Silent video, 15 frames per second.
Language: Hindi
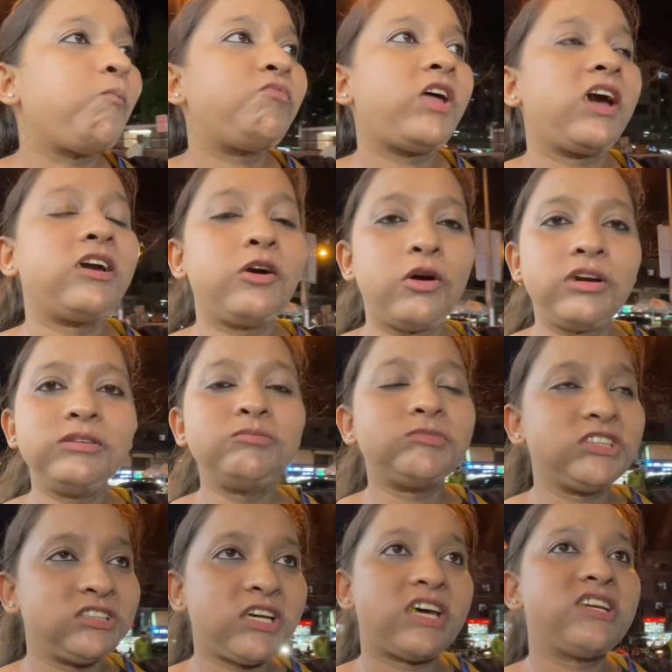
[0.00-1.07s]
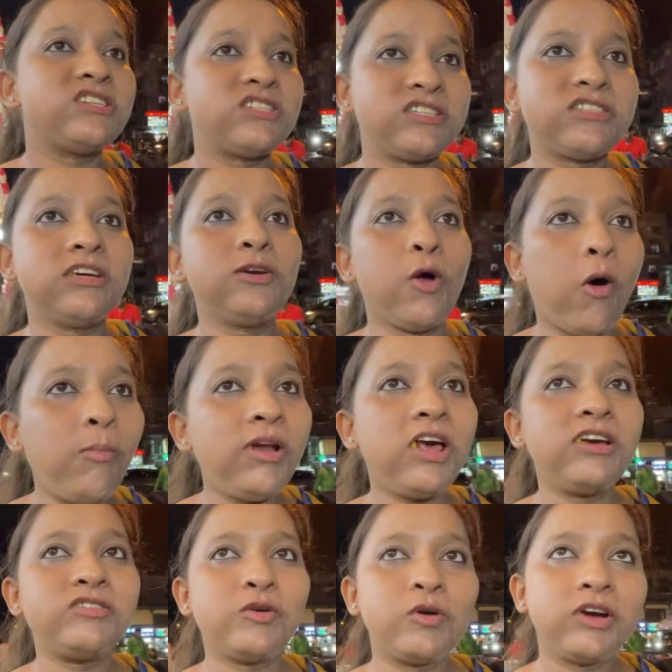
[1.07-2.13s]
थैंक गॉड ये सारी चीज़ें
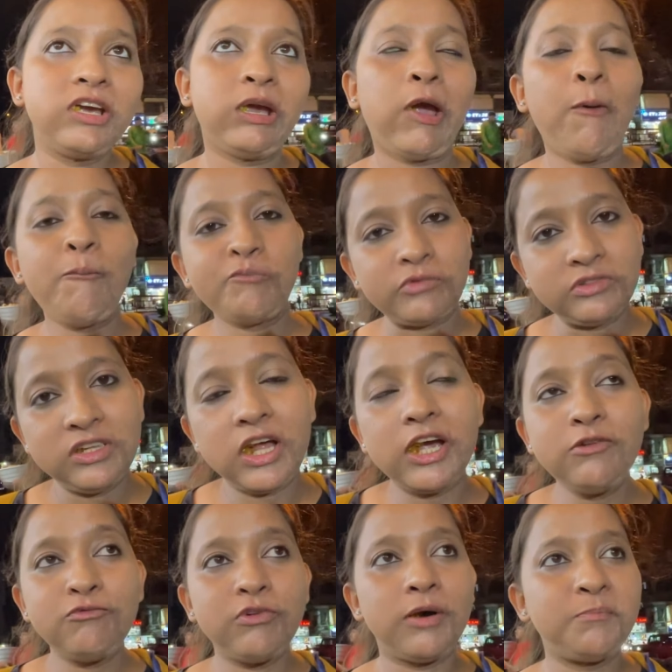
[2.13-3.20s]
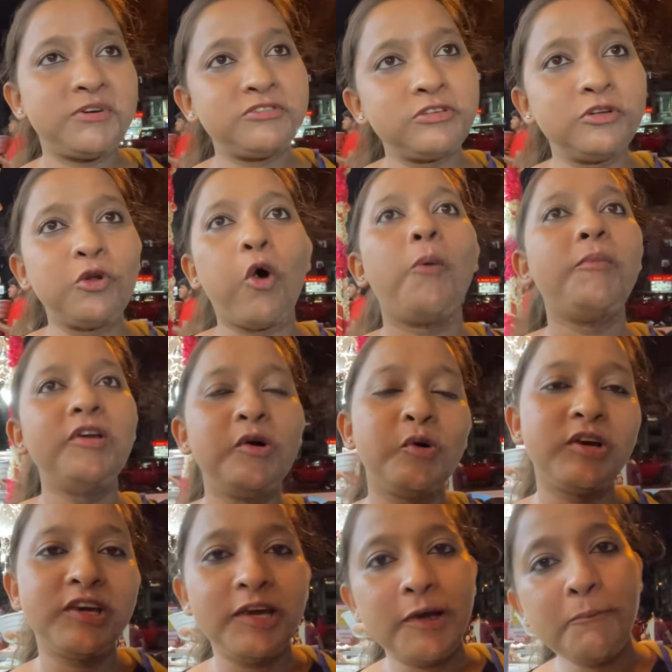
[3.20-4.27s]
नॉर्मलाइज हो गई है लाइफ वापस से नॉर्मल हो
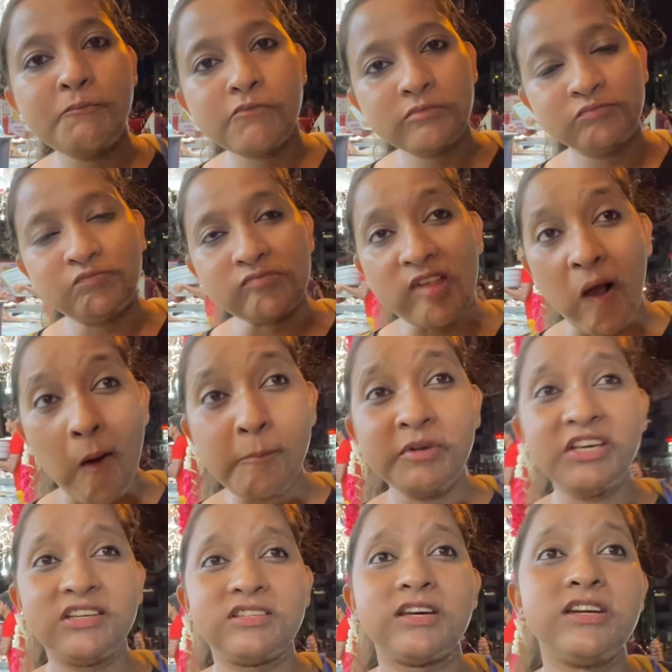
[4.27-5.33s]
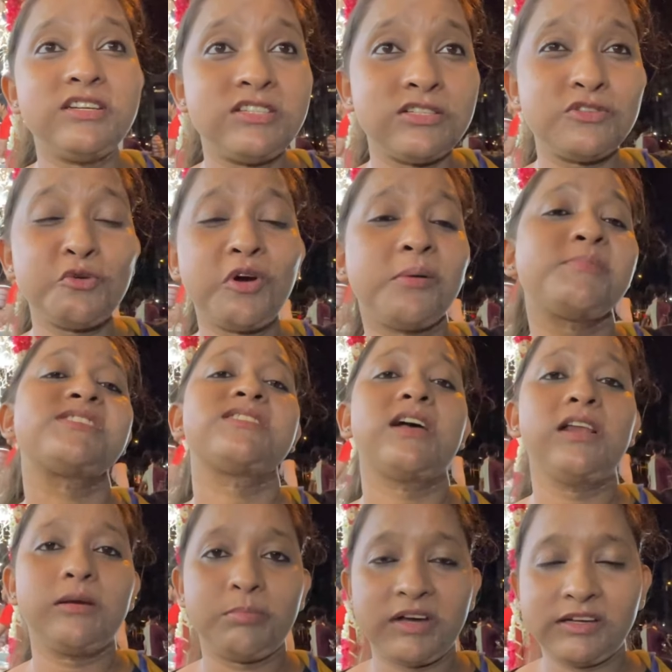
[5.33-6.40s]
गई है हम ये सारी चीज़ों का
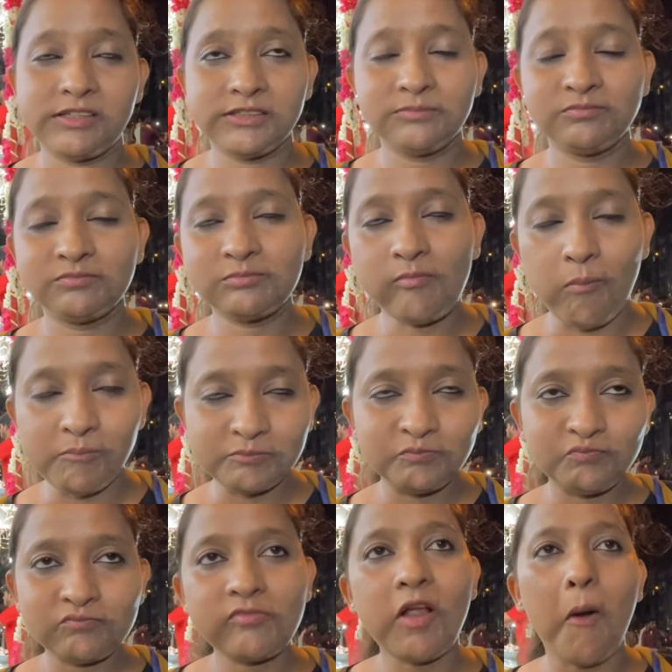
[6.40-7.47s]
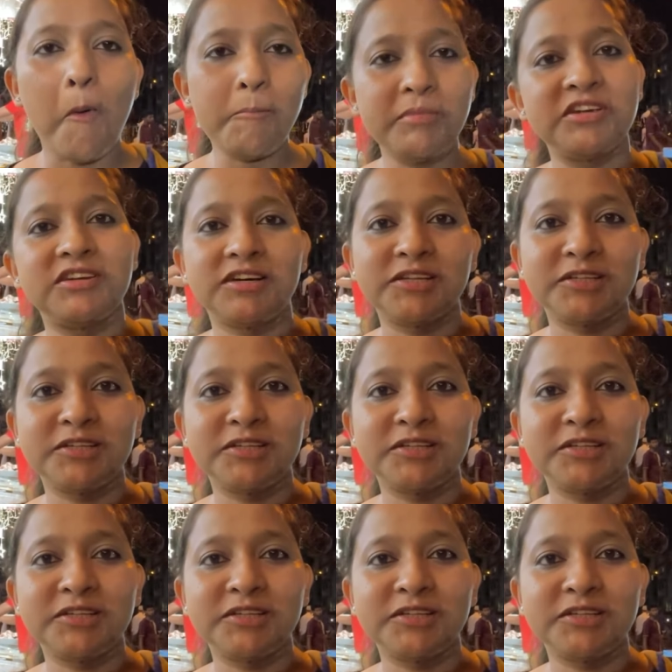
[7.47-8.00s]
मज़ा ले पा रहे हैं मज़ा आ